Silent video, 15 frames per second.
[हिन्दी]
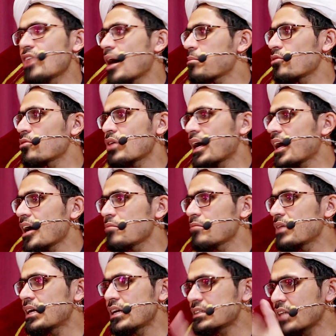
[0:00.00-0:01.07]
वो आपको कहेगा
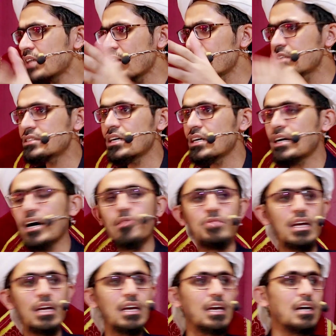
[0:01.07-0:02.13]
भाई ये तावीज़ का काम
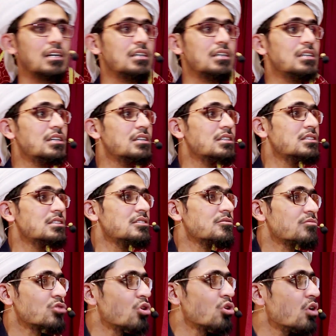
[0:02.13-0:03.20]
नहीं है
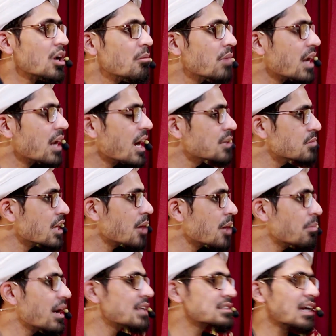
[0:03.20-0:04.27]
दो नंबर आदमी के
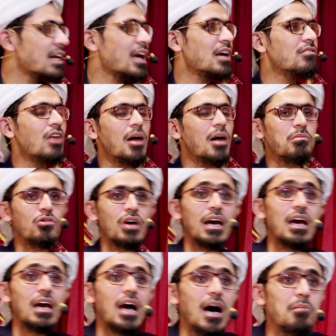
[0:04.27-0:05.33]
पास जाएंगे वो आपको
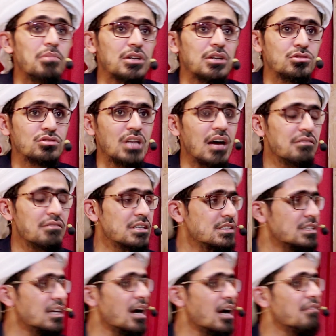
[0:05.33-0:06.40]
कहेगा आप पर तो
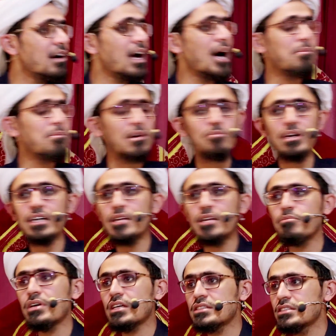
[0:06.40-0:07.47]
तावीज़ किया हुआ है आपकी बेटी
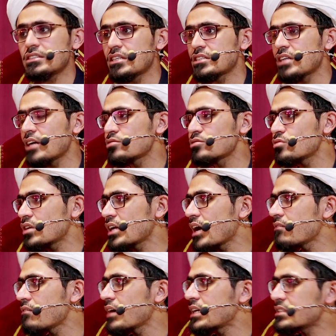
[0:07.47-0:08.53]
पर किसी ने जादू
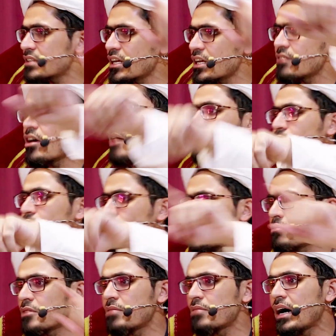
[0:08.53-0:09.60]
किया हुआ है इसलिए वो आपकी
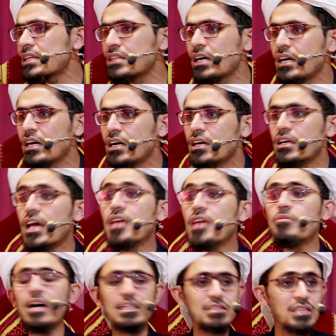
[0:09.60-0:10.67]
कोई भी बात नहीं
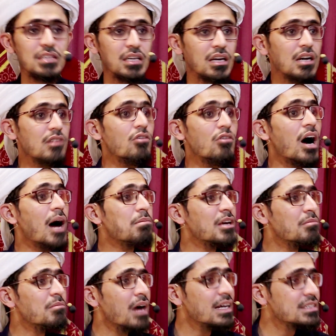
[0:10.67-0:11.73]
मानती वो
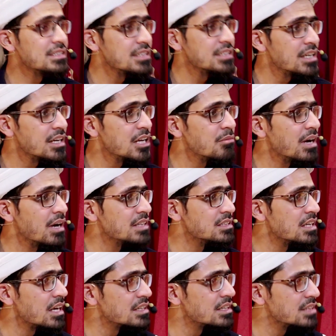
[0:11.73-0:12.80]
आपकी बात इसलिए नहीं
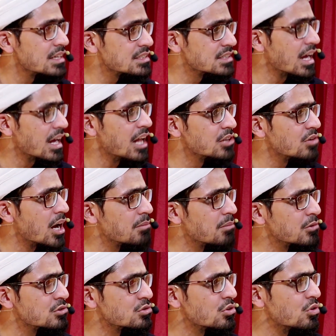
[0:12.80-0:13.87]
मानती कि दस साल तो
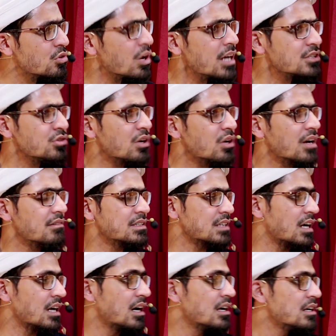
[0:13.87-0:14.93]
आपने उसको खुला छोड़ा हुआ
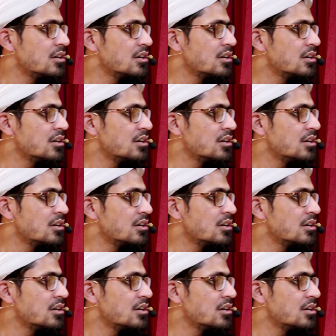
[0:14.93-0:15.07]
था